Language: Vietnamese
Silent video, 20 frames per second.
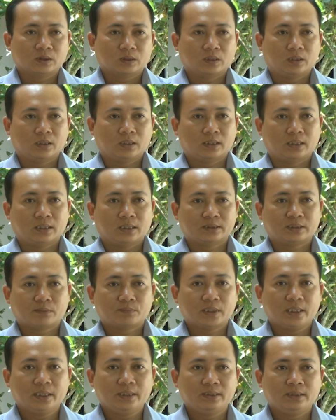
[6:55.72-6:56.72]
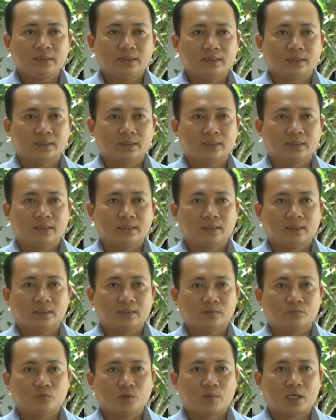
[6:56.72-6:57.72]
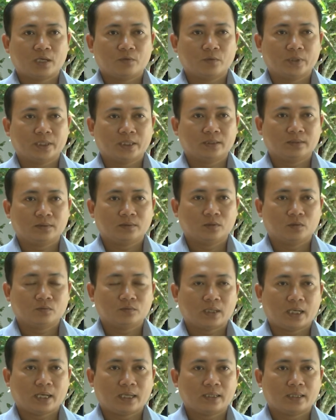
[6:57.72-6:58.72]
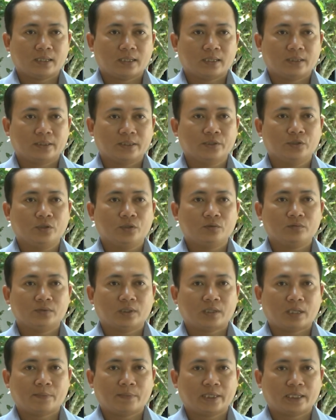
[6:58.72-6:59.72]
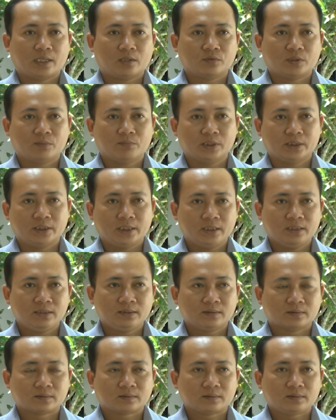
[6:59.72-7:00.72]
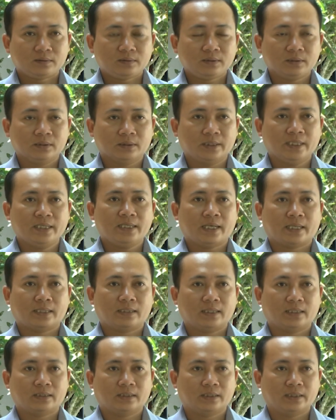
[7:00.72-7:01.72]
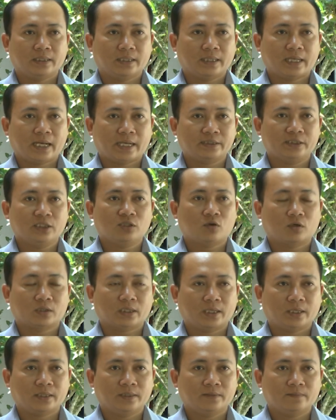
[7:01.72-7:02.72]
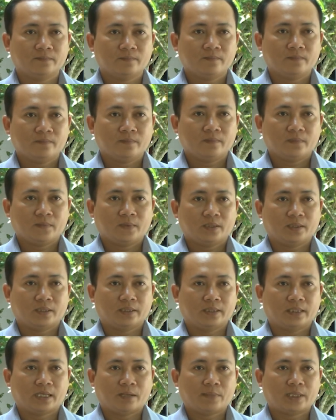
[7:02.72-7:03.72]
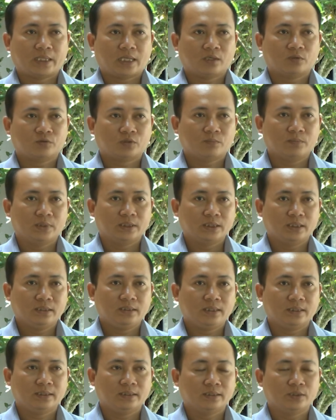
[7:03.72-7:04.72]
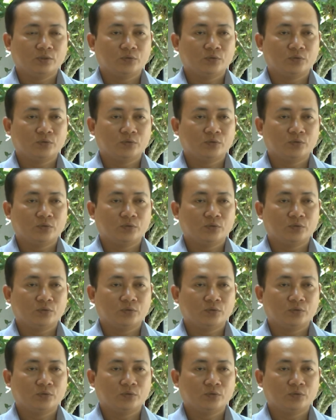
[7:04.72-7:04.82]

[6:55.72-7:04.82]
Còn sắp tới thì Quỹ ban huyện cũng đã là ghi vốn vào năm 2019 tiến hành là thực hiện hai tiếng còn lại thì năm 2019 thì